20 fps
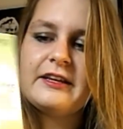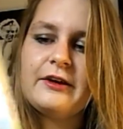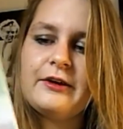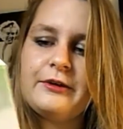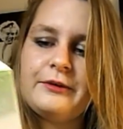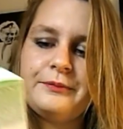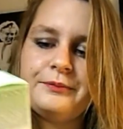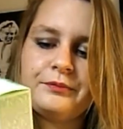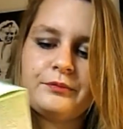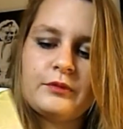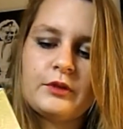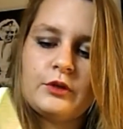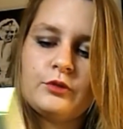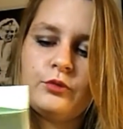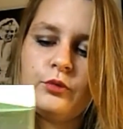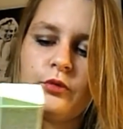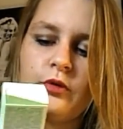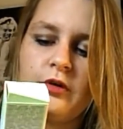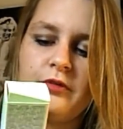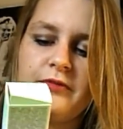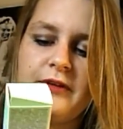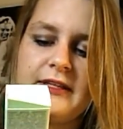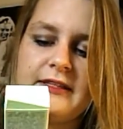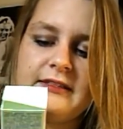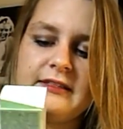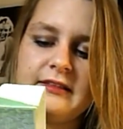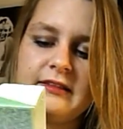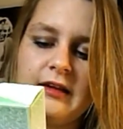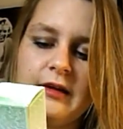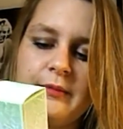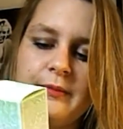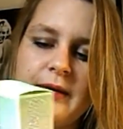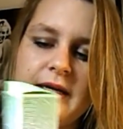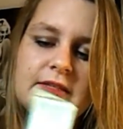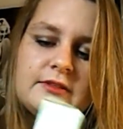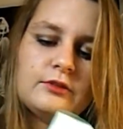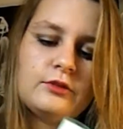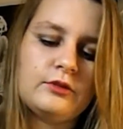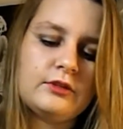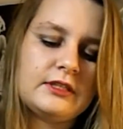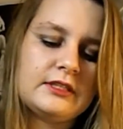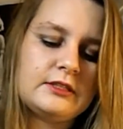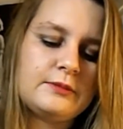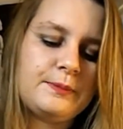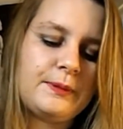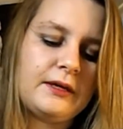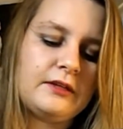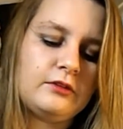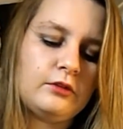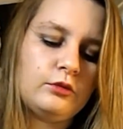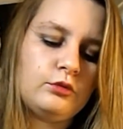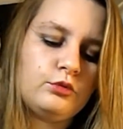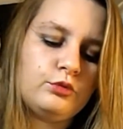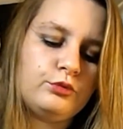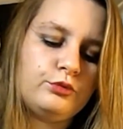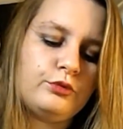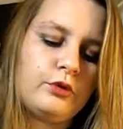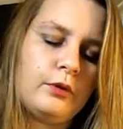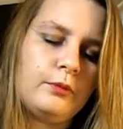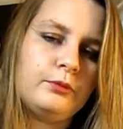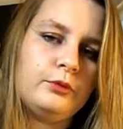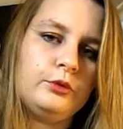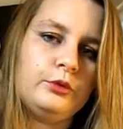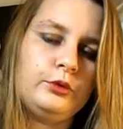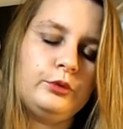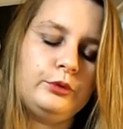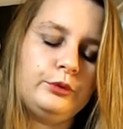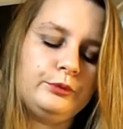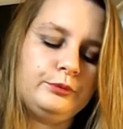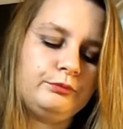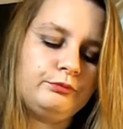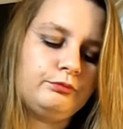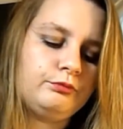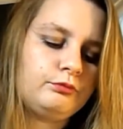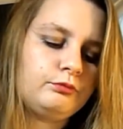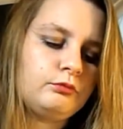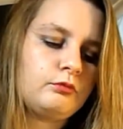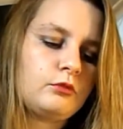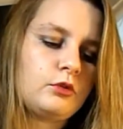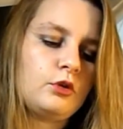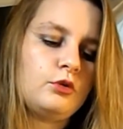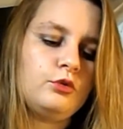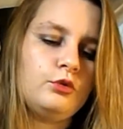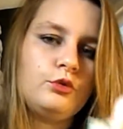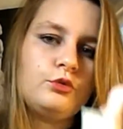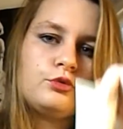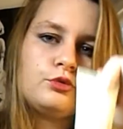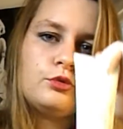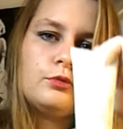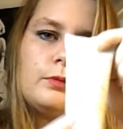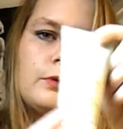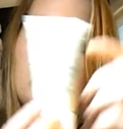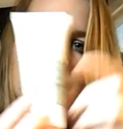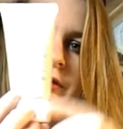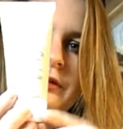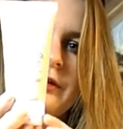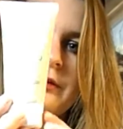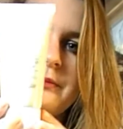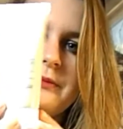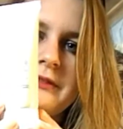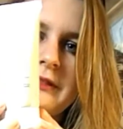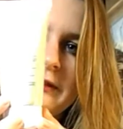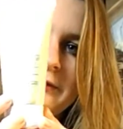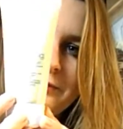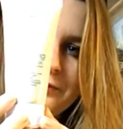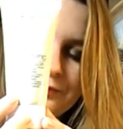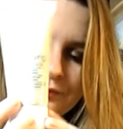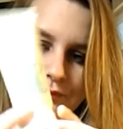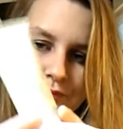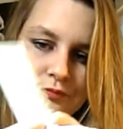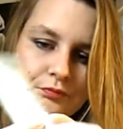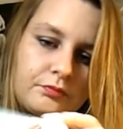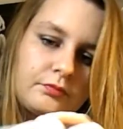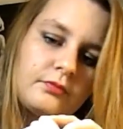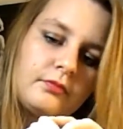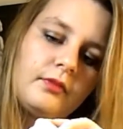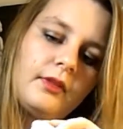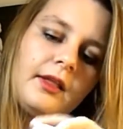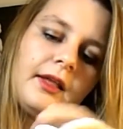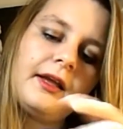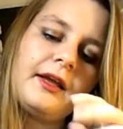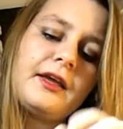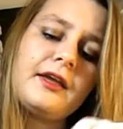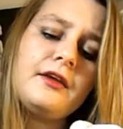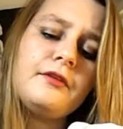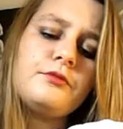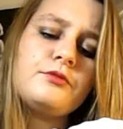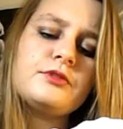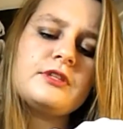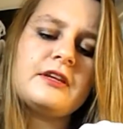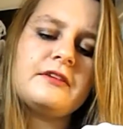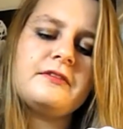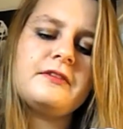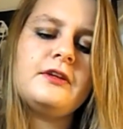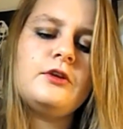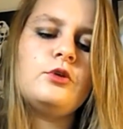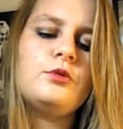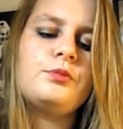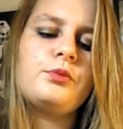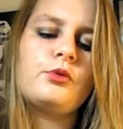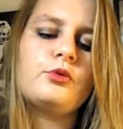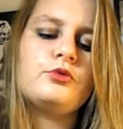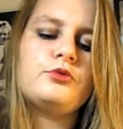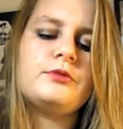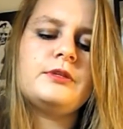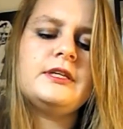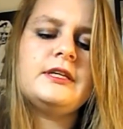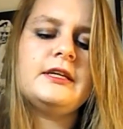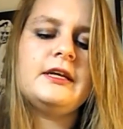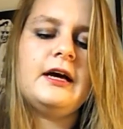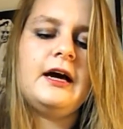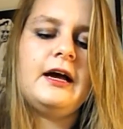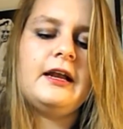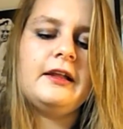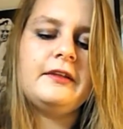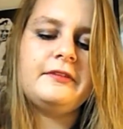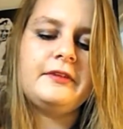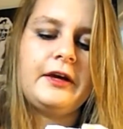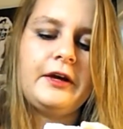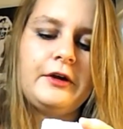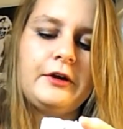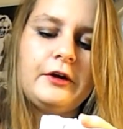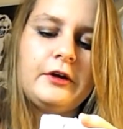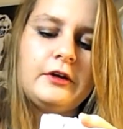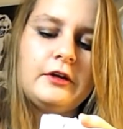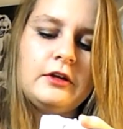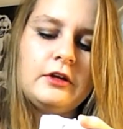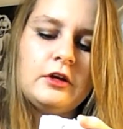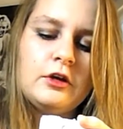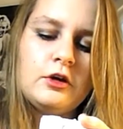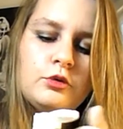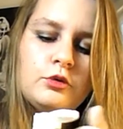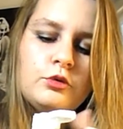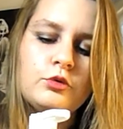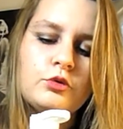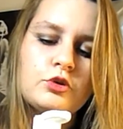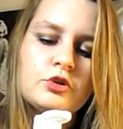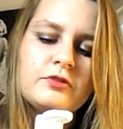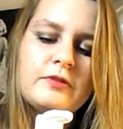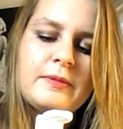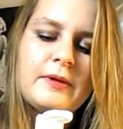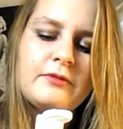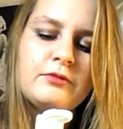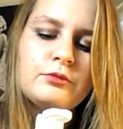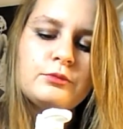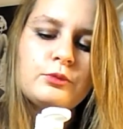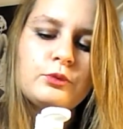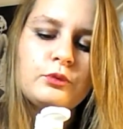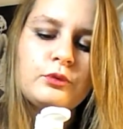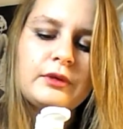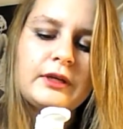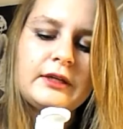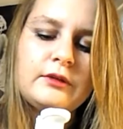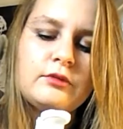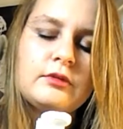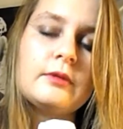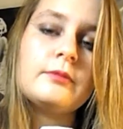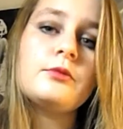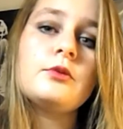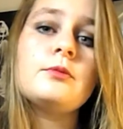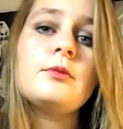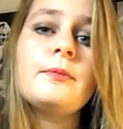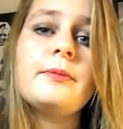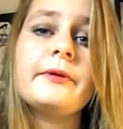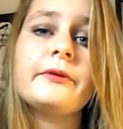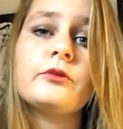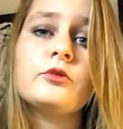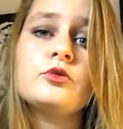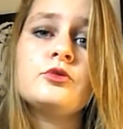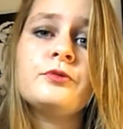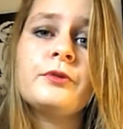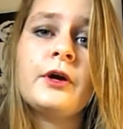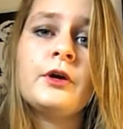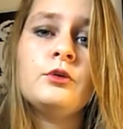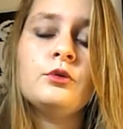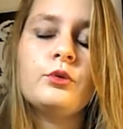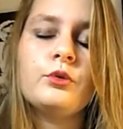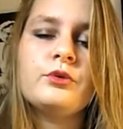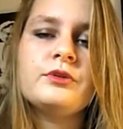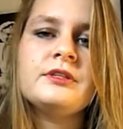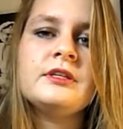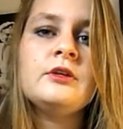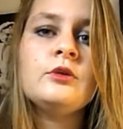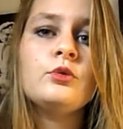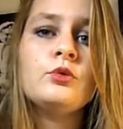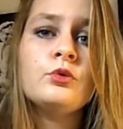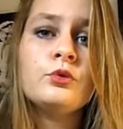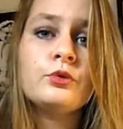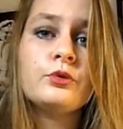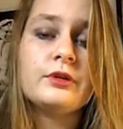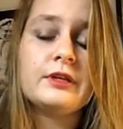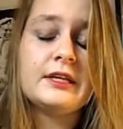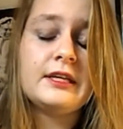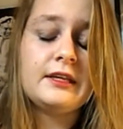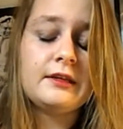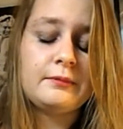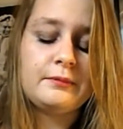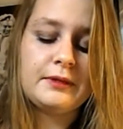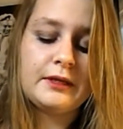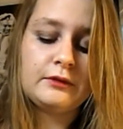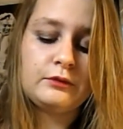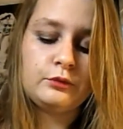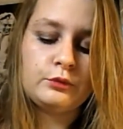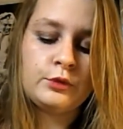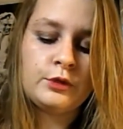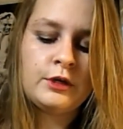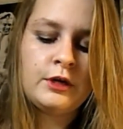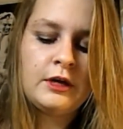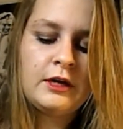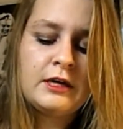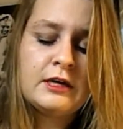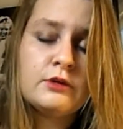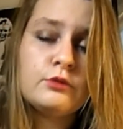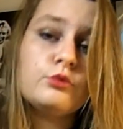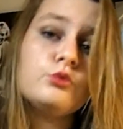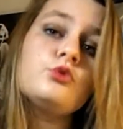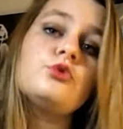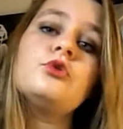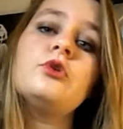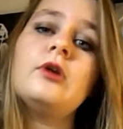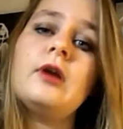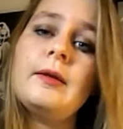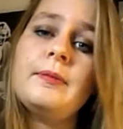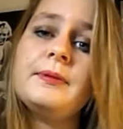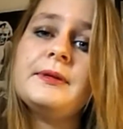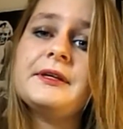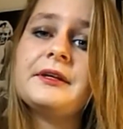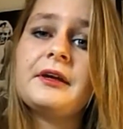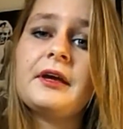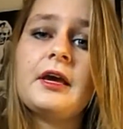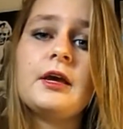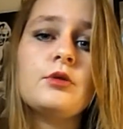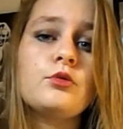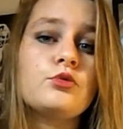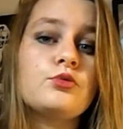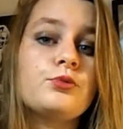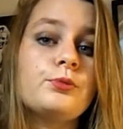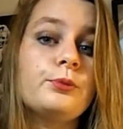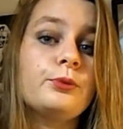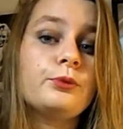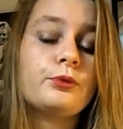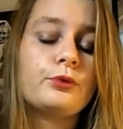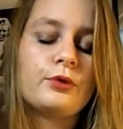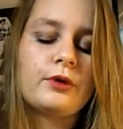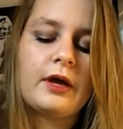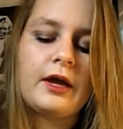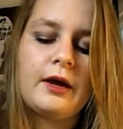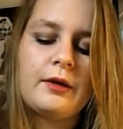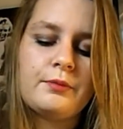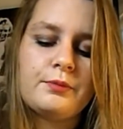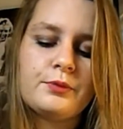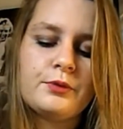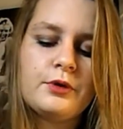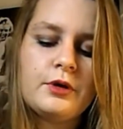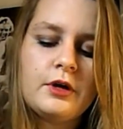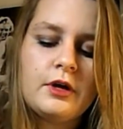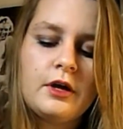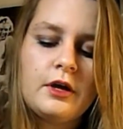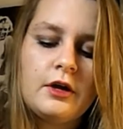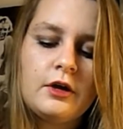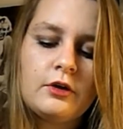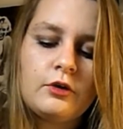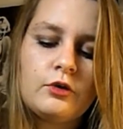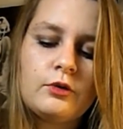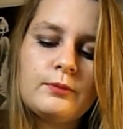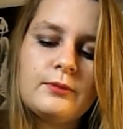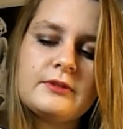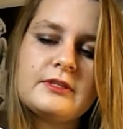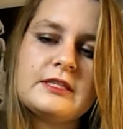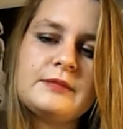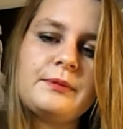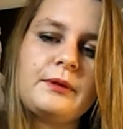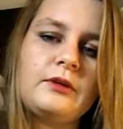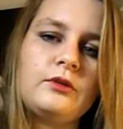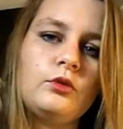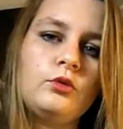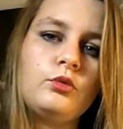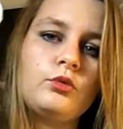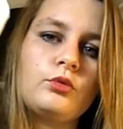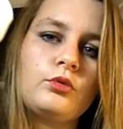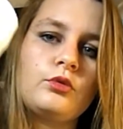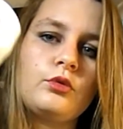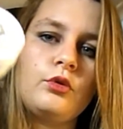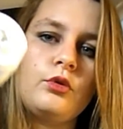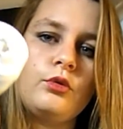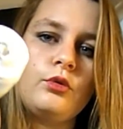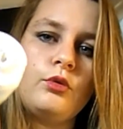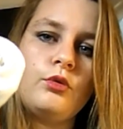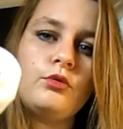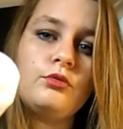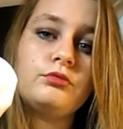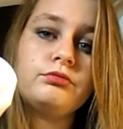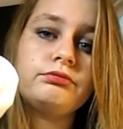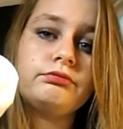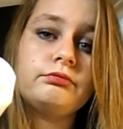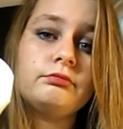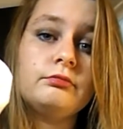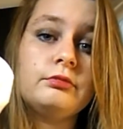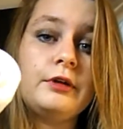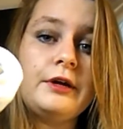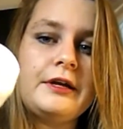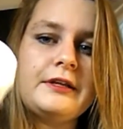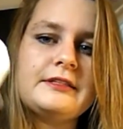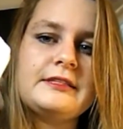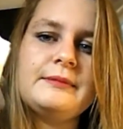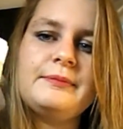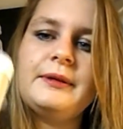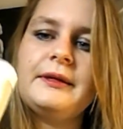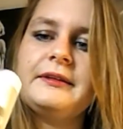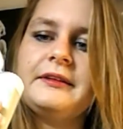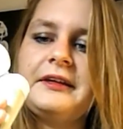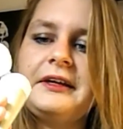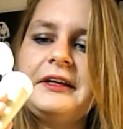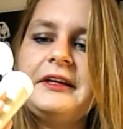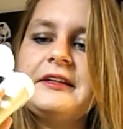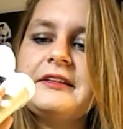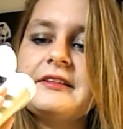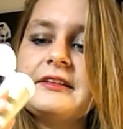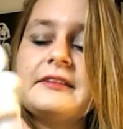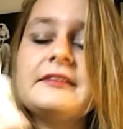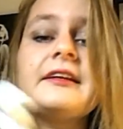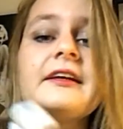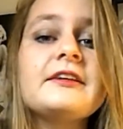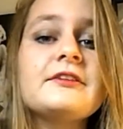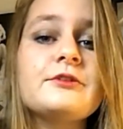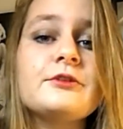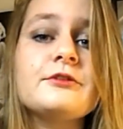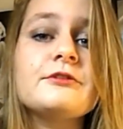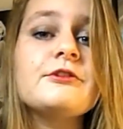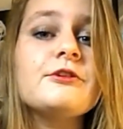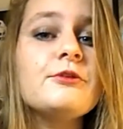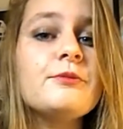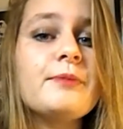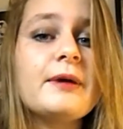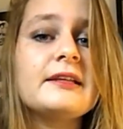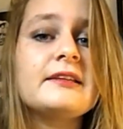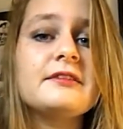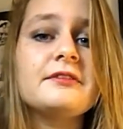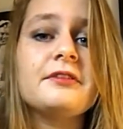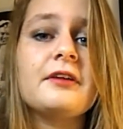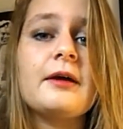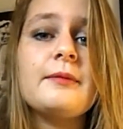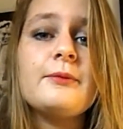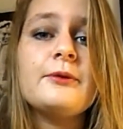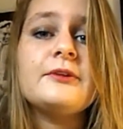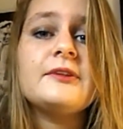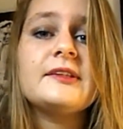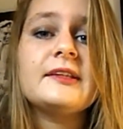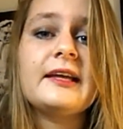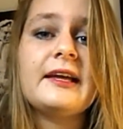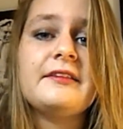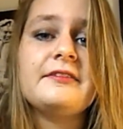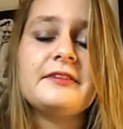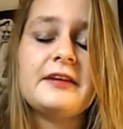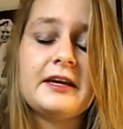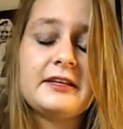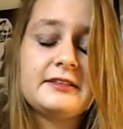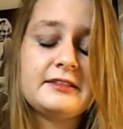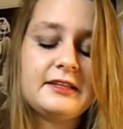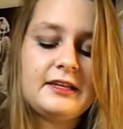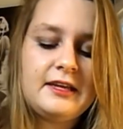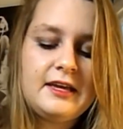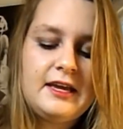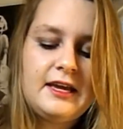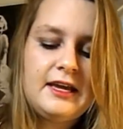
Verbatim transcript: Euh, donc en fait c'est un masque qui se présente sous forme de, de tube comme ça et vous avez le produit à l'intérieur. Donc je vais pas vous montrer tout simplement parce que je ferai une routine cocooning bientôt où je l'appliquerai, où je vous montrerai un peu comment ça se présente. Donc en gros, voilà, c'est pas très intéressant. C'est une pâte vraiment très verte.